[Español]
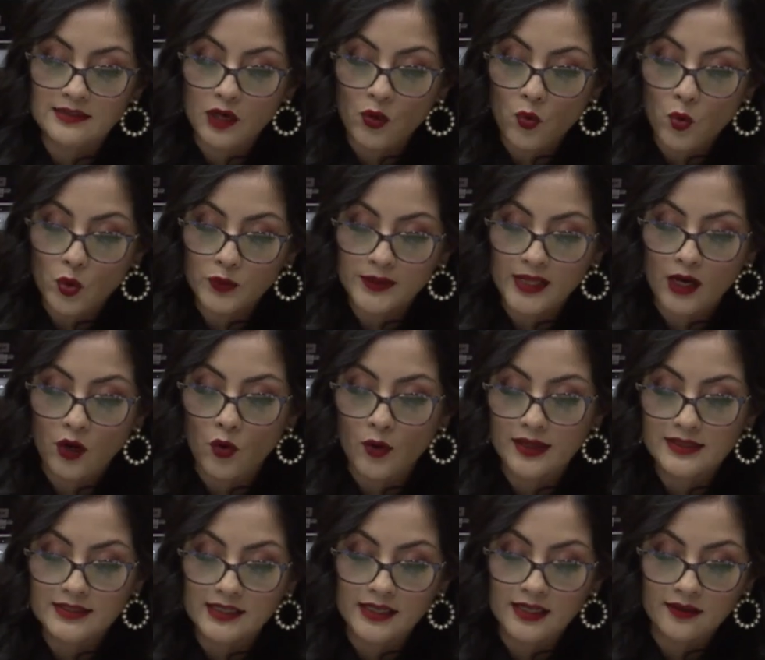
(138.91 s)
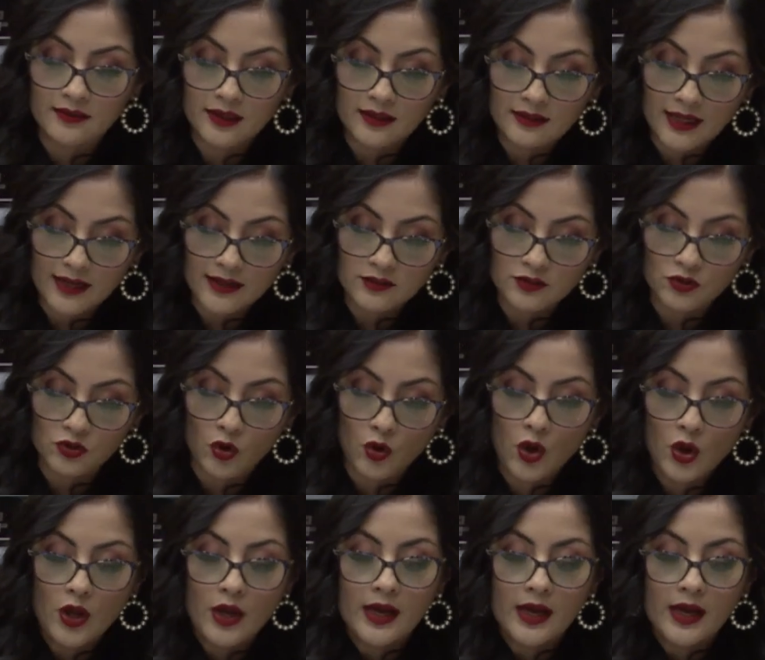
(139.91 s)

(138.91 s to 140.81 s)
segunda con el siguiente texto